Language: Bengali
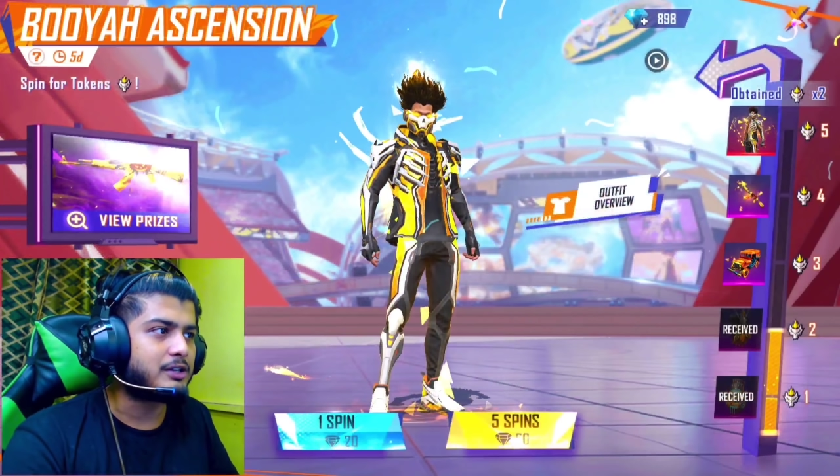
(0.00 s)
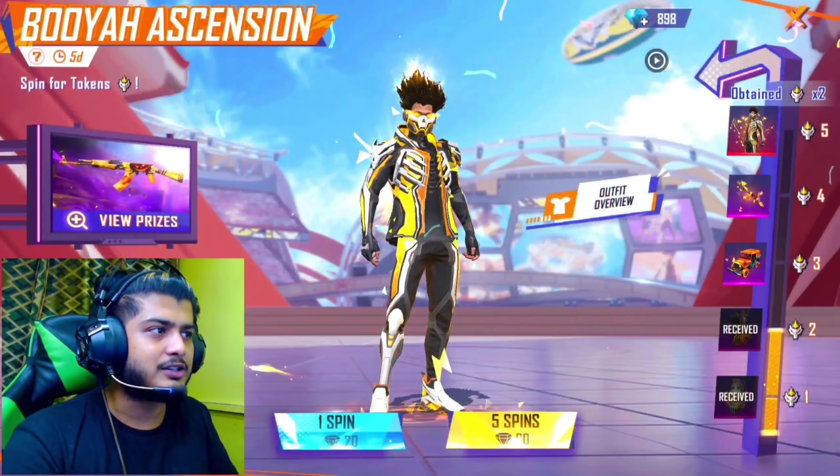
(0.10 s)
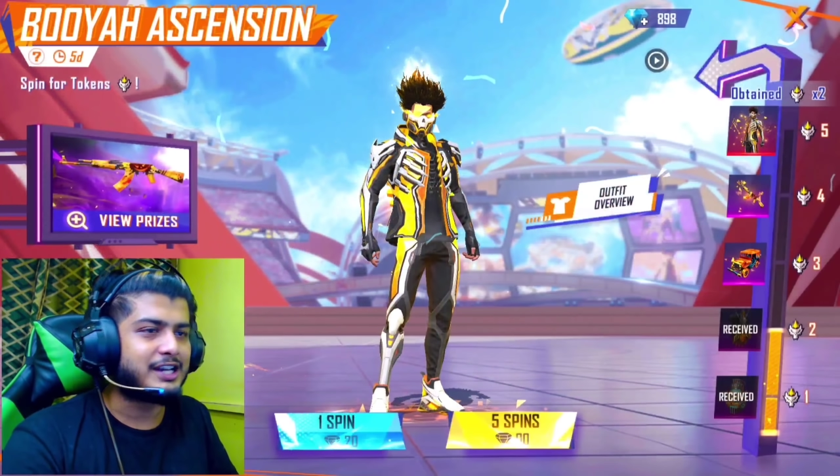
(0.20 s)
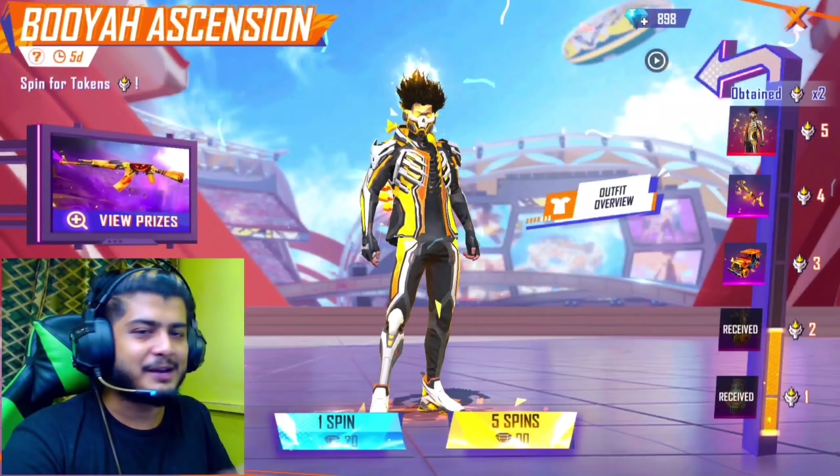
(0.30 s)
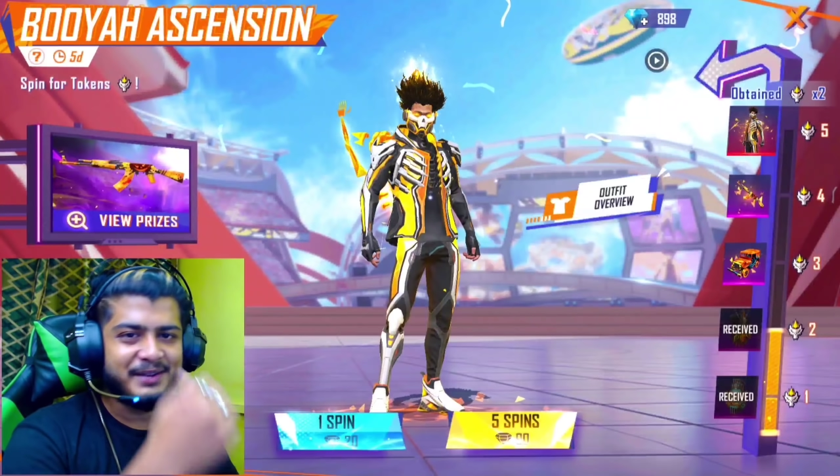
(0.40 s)

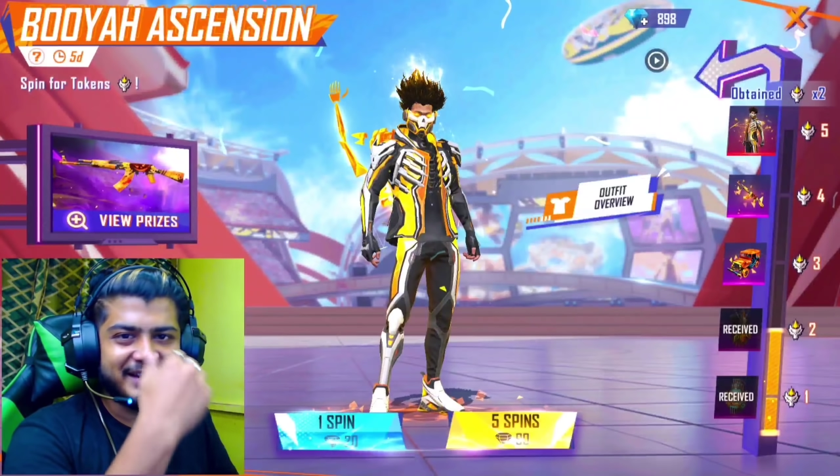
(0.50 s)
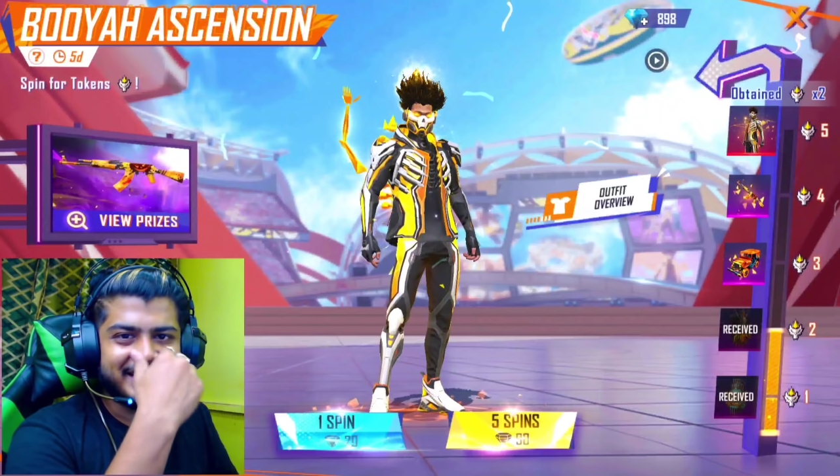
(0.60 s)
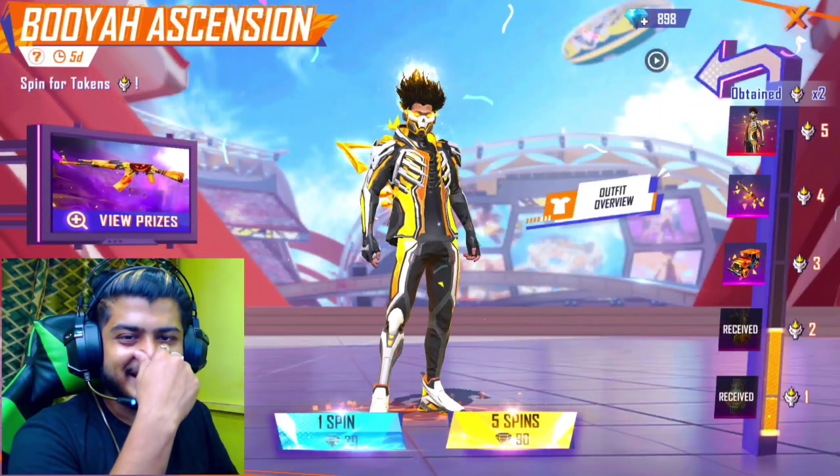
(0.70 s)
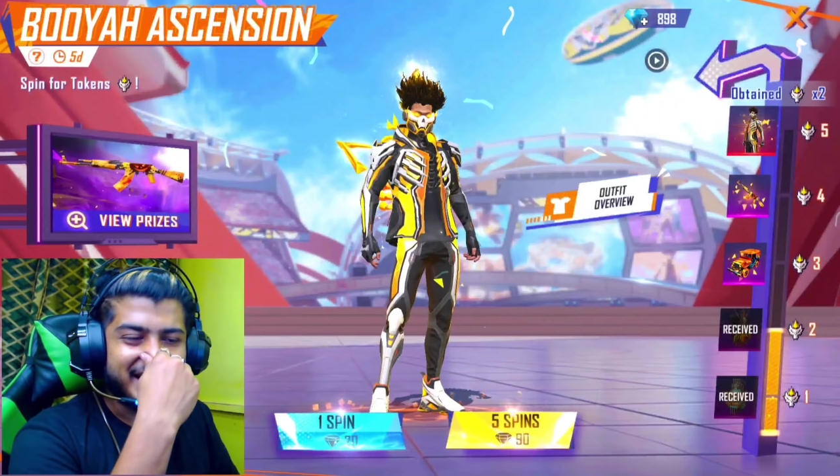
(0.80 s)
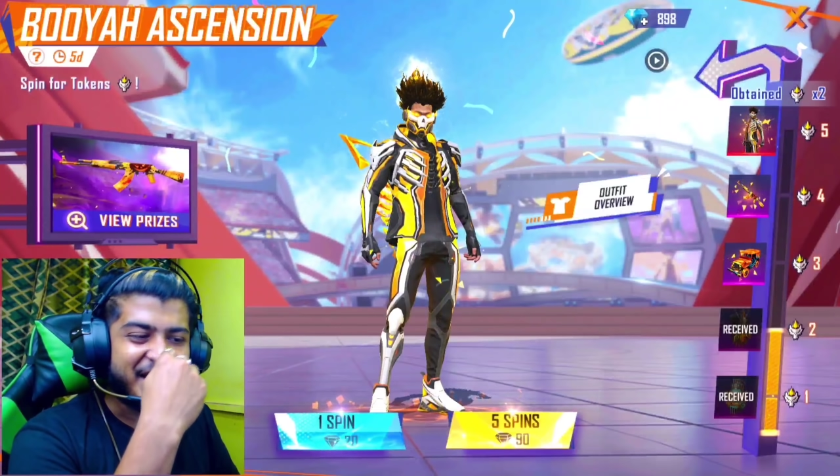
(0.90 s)
যাবে
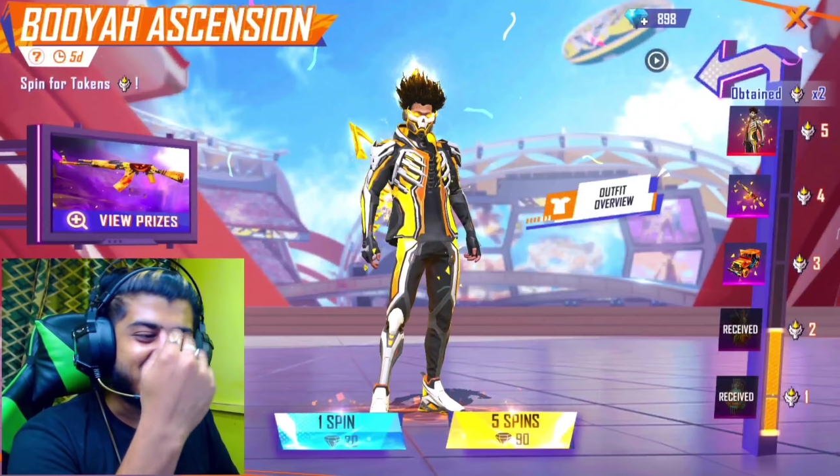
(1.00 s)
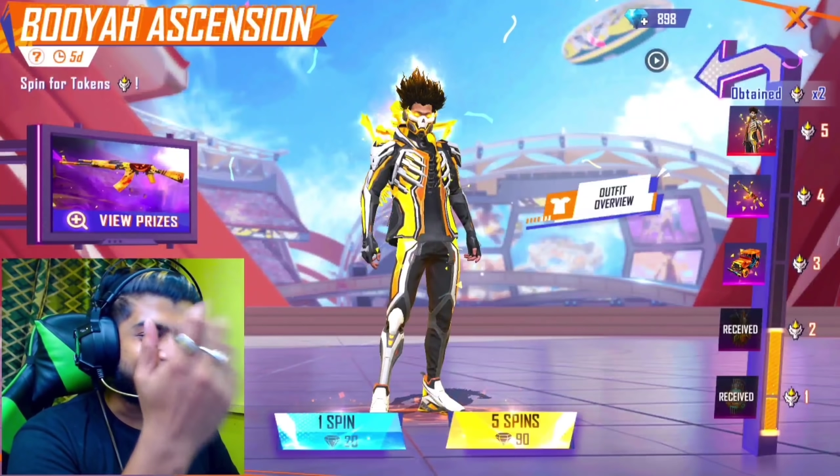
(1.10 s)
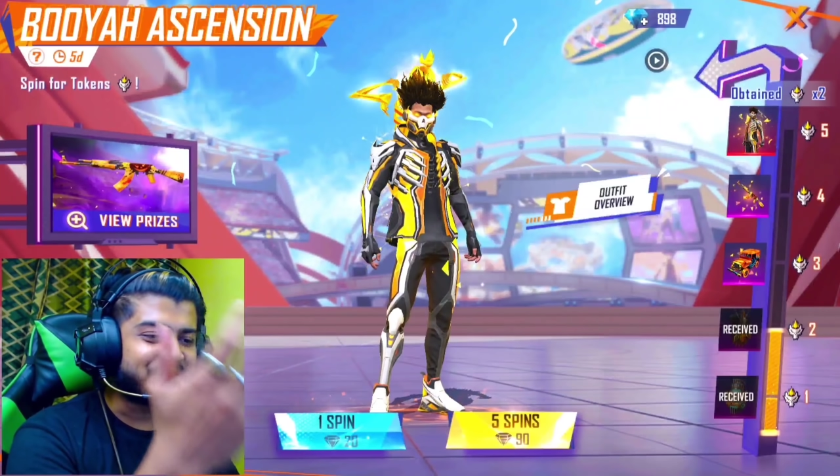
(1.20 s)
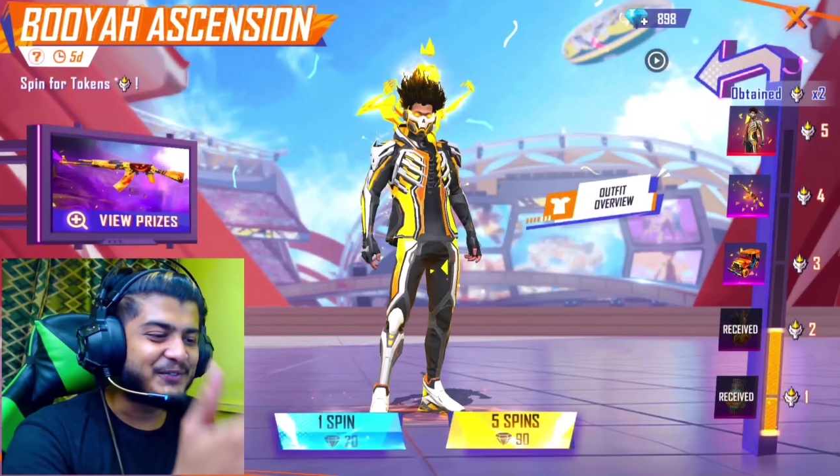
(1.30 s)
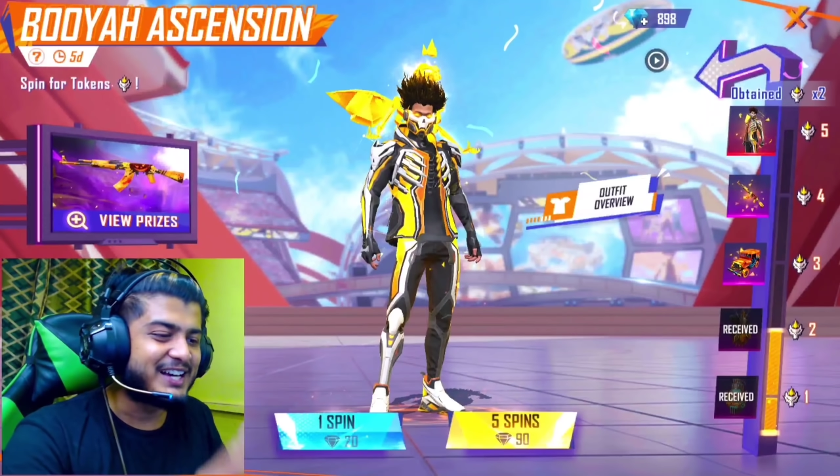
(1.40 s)
এইবার
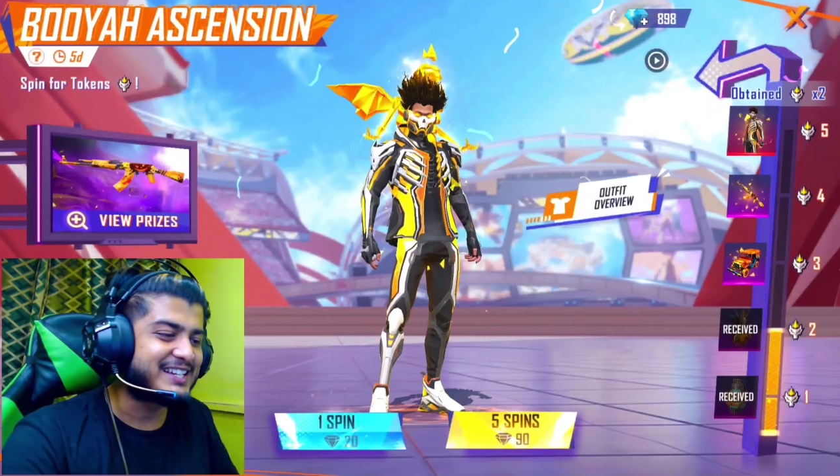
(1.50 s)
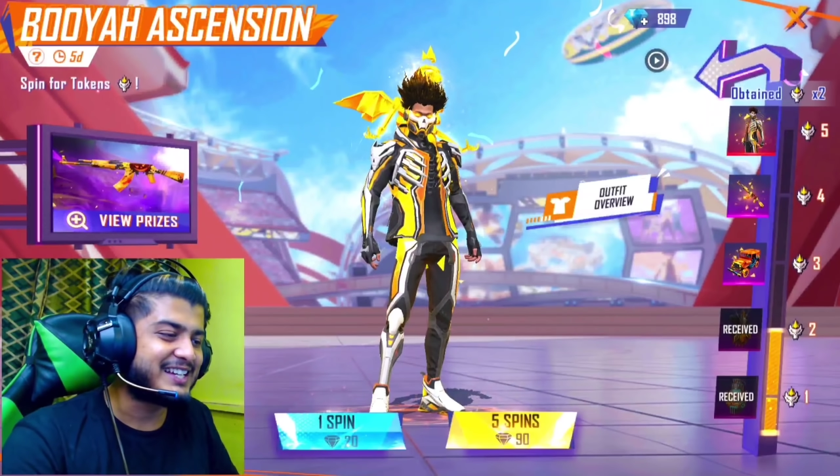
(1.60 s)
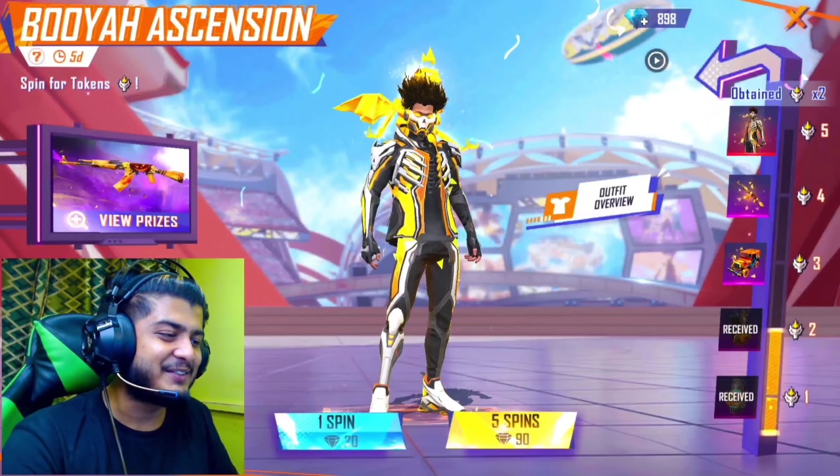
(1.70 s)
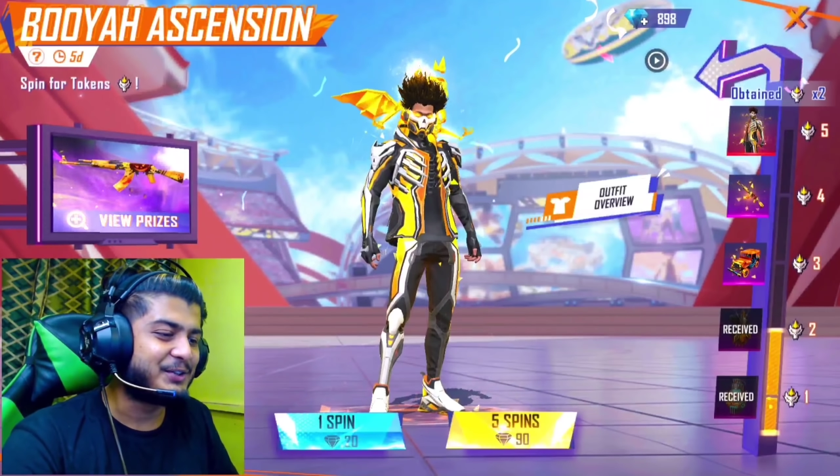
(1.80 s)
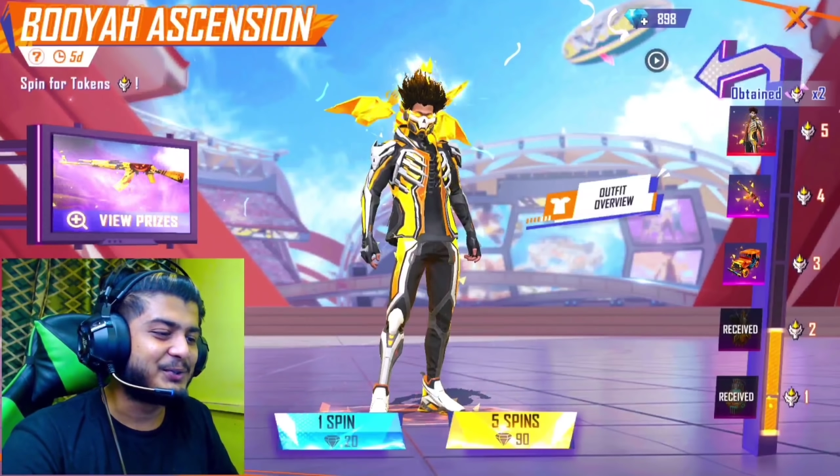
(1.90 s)
তো বাঁশটা
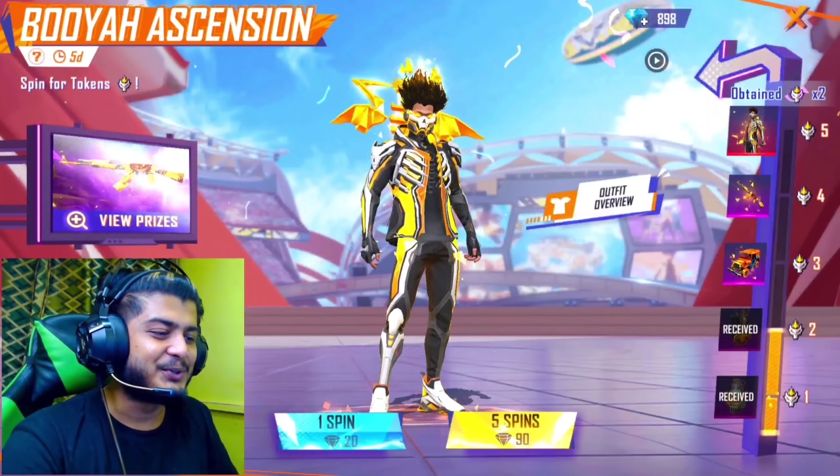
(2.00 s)
যাবে দুটো